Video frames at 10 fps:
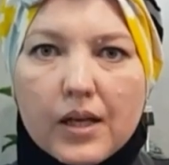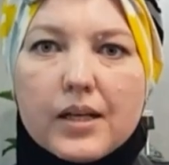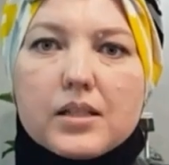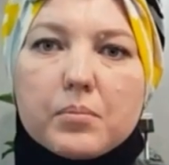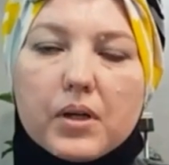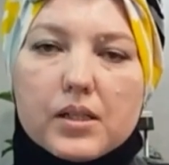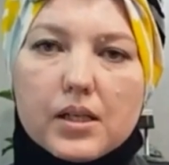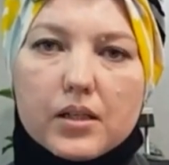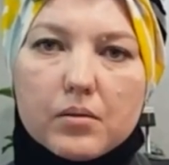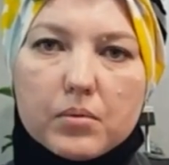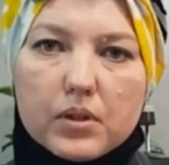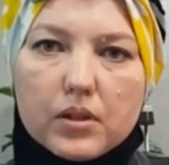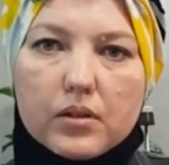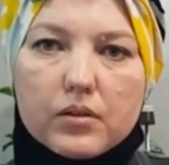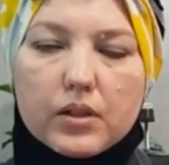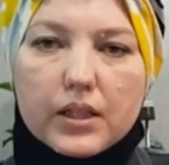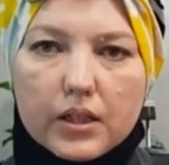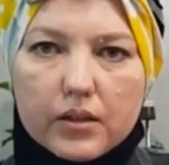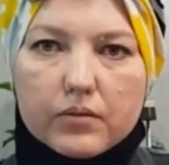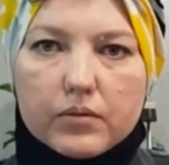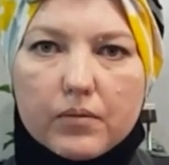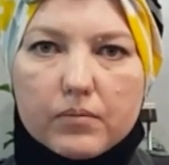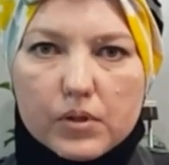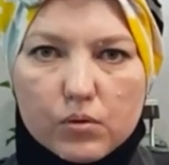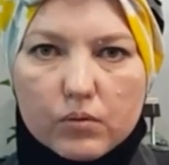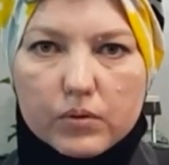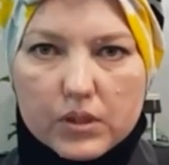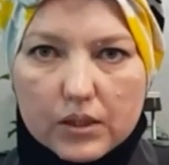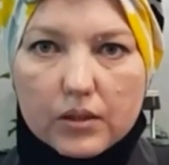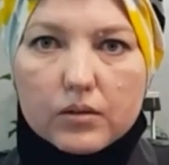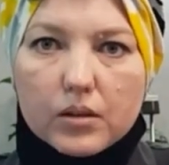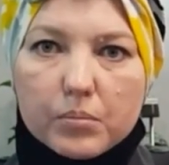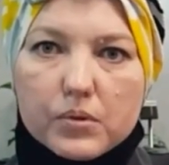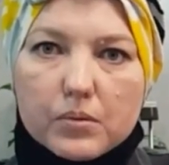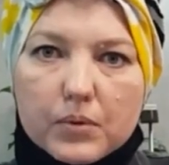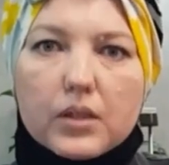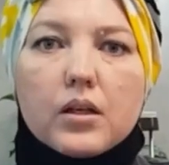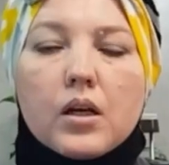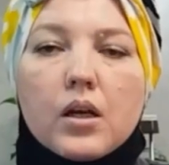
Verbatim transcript: эти показания были, легли там, в основу дела, допустим, да,